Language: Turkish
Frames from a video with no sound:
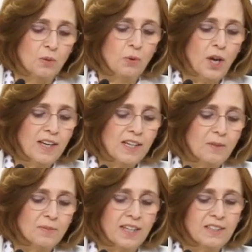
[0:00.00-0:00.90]
Bu
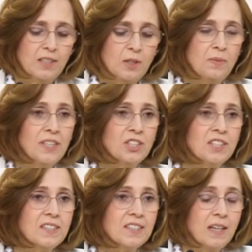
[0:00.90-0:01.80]
eylemler bir
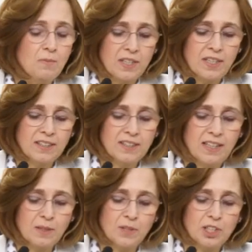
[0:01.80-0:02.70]
cinsel
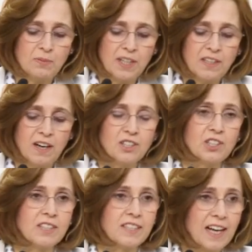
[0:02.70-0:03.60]
birliktelik biçimine
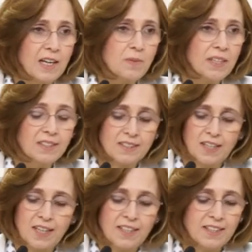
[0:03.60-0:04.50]
karşılık gelmez
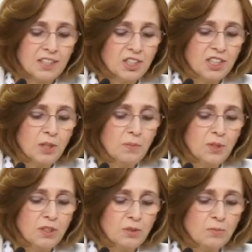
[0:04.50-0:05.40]
kişiyi
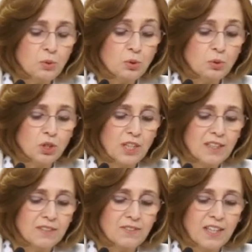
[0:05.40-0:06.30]
bir bu
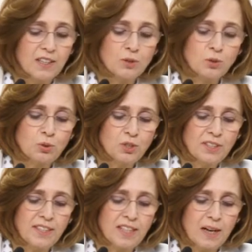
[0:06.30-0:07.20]
suça veya suçun
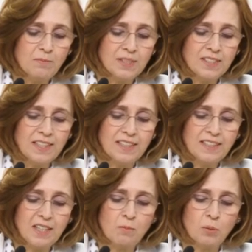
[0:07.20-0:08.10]
yenilenmesine
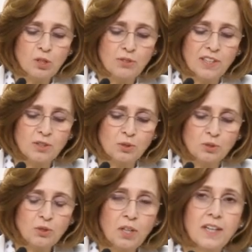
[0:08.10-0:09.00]
iten
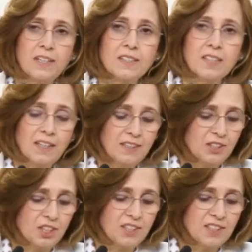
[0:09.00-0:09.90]
motivasyonun
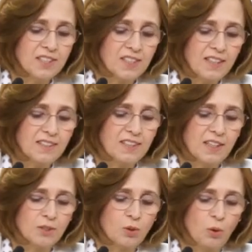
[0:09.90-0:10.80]
sadece cinsel
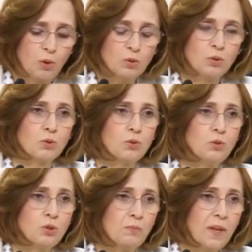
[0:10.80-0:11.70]
nitelikte olduğunu
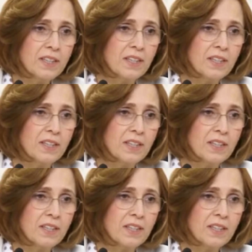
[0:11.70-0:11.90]
düşünmek